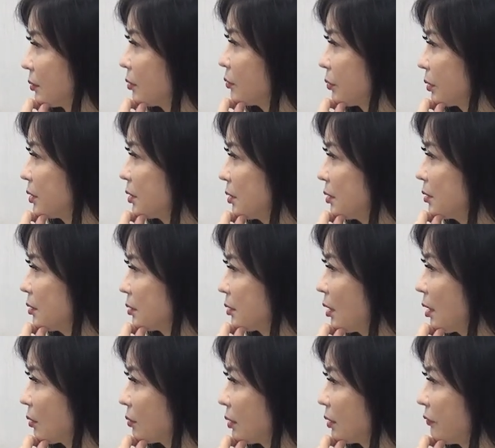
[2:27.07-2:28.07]
我其实
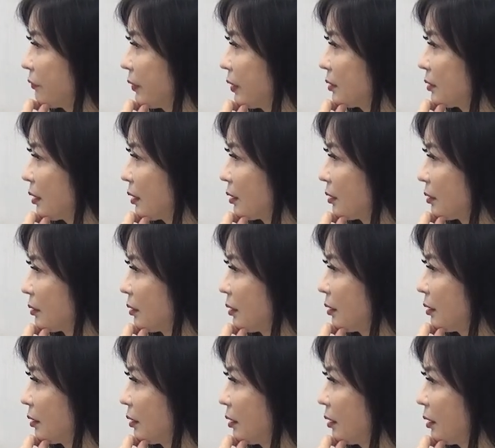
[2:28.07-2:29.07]
掉的非常对啊，
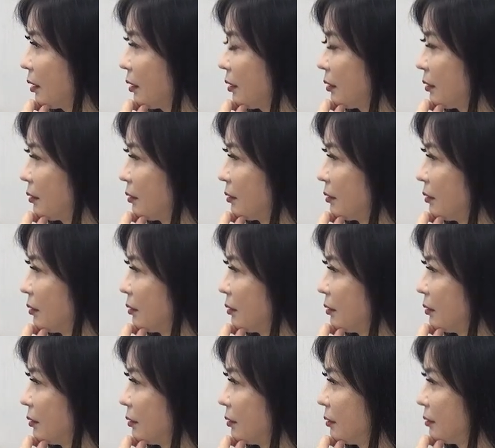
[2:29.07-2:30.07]
两个月就恢复
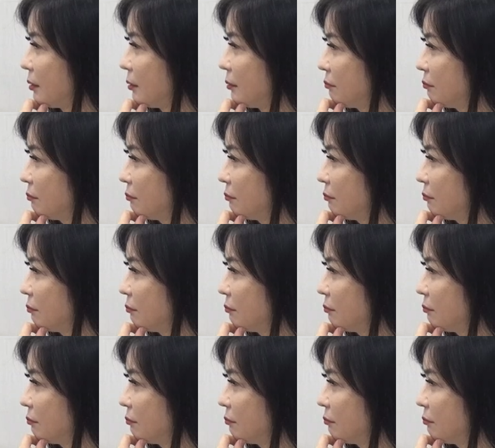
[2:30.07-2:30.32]
正常。